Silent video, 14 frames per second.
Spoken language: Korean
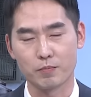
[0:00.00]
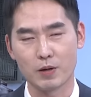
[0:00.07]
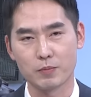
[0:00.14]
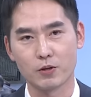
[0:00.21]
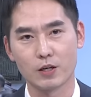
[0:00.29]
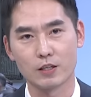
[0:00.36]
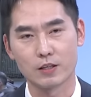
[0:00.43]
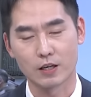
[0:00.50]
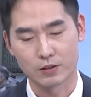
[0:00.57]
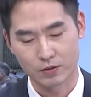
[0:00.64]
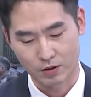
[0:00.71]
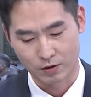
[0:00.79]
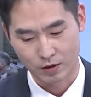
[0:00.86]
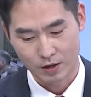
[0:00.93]
파병에
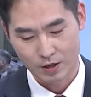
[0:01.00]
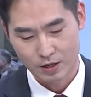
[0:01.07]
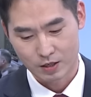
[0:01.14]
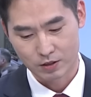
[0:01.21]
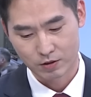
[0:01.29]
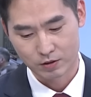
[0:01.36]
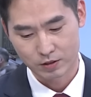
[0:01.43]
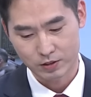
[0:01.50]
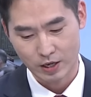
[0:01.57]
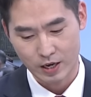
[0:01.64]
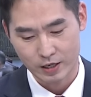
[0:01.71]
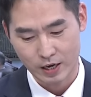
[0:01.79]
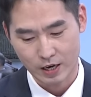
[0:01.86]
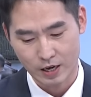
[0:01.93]
대해서 이거는
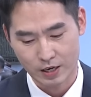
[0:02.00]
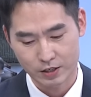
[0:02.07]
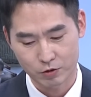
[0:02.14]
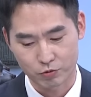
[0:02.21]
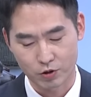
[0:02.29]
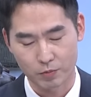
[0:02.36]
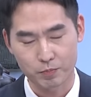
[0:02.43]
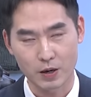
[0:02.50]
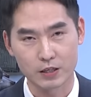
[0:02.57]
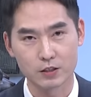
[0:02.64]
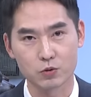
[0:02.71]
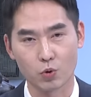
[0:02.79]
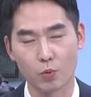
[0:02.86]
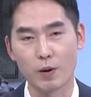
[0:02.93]
세계를
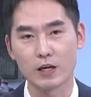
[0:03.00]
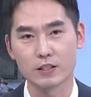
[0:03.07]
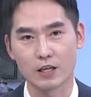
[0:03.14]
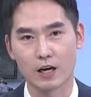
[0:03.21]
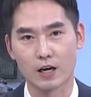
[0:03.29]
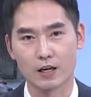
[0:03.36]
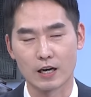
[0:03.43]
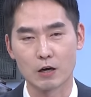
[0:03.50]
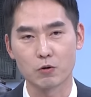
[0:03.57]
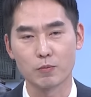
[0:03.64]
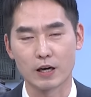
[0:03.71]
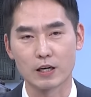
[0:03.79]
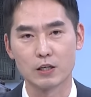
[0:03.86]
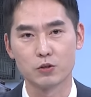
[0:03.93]
위협하는 도발이다라고
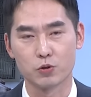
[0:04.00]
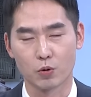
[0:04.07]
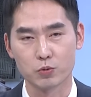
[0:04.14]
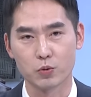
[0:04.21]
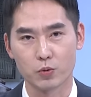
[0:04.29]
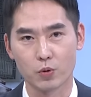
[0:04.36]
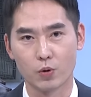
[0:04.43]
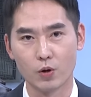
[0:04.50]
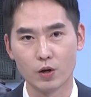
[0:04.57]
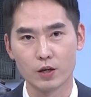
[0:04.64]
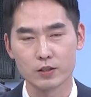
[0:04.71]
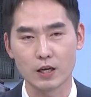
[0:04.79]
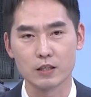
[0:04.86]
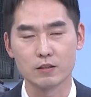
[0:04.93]
말할 정도로
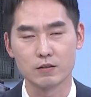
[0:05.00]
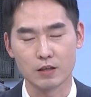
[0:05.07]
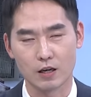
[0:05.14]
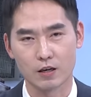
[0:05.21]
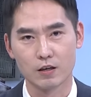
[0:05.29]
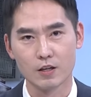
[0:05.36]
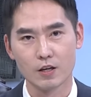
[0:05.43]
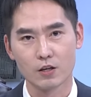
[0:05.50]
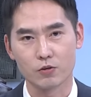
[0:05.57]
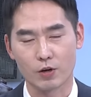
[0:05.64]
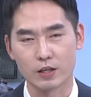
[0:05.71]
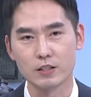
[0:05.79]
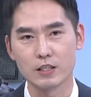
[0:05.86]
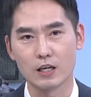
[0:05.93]
맞습니다. 사실상
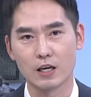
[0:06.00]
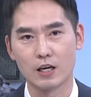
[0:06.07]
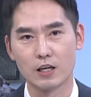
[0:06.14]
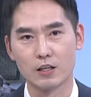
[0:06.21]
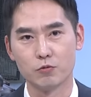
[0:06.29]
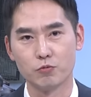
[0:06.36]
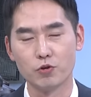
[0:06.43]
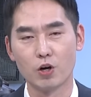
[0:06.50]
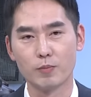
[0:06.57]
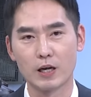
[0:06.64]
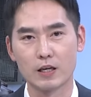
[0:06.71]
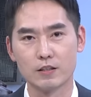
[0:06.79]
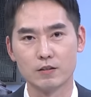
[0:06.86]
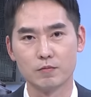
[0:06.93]
굉장한 네.
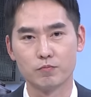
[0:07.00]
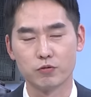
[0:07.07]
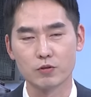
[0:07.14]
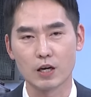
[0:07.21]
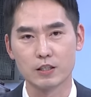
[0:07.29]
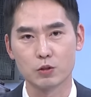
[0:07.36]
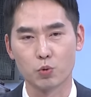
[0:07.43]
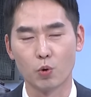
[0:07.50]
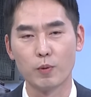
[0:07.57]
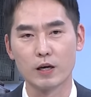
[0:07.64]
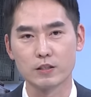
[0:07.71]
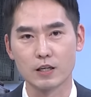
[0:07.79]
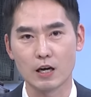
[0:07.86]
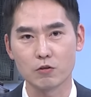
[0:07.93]
위험한 북한이
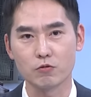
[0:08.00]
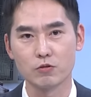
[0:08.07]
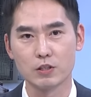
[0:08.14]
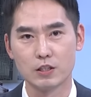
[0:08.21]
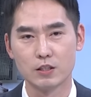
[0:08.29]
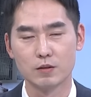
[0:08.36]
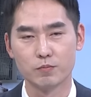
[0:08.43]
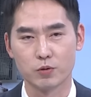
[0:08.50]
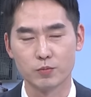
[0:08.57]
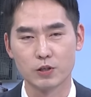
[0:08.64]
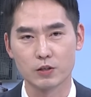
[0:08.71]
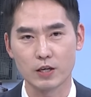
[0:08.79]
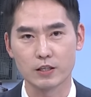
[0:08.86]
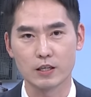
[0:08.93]
도발을 하고 있는
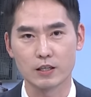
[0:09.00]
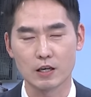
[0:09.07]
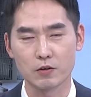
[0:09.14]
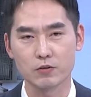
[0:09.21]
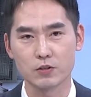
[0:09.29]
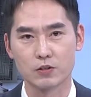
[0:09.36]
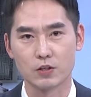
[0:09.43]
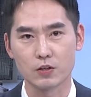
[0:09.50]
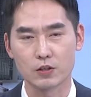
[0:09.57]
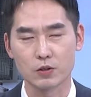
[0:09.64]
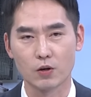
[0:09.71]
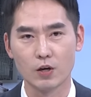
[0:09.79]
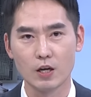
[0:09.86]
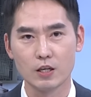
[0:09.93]
부분이라고 생각하거든요.
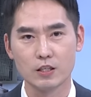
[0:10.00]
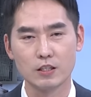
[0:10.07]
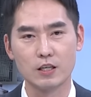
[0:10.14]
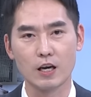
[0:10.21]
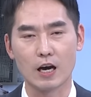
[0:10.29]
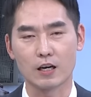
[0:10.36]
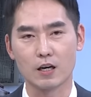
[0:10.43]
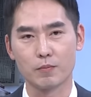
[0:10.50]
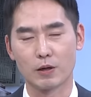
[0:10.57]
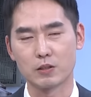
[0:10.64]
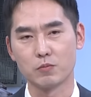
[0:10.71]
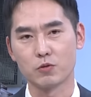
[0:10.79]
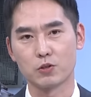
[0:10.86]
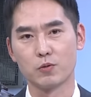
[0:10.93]
그래서 이게 아까
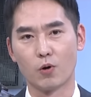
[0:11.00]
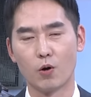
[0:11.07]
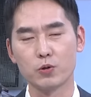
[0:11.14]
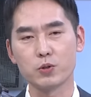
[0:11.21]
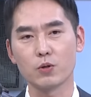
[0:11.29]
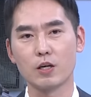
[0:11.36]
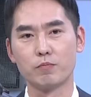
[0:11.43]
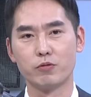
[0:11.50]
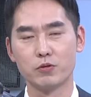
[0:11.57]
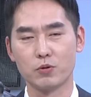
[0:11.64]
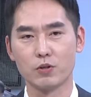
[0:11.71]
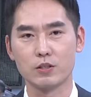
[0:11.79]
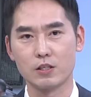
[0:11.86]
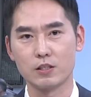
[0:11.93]
말씀드린 것처럼 어떻게
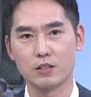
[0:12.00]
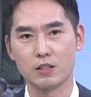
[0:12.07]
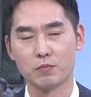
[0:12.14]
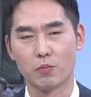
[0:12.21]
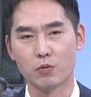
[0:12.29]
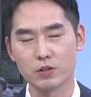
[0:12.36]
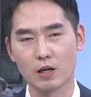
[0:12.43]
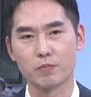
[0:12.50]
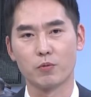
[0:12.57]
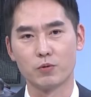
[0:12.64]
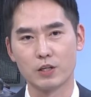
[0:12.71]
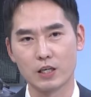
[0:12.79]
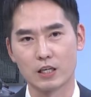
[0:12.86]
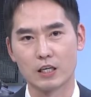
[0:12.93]
불똥이 튈지 모르다
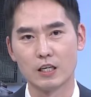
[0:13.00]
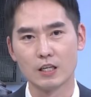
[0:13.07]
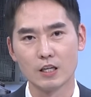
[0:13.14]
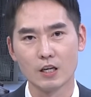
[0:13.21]
보니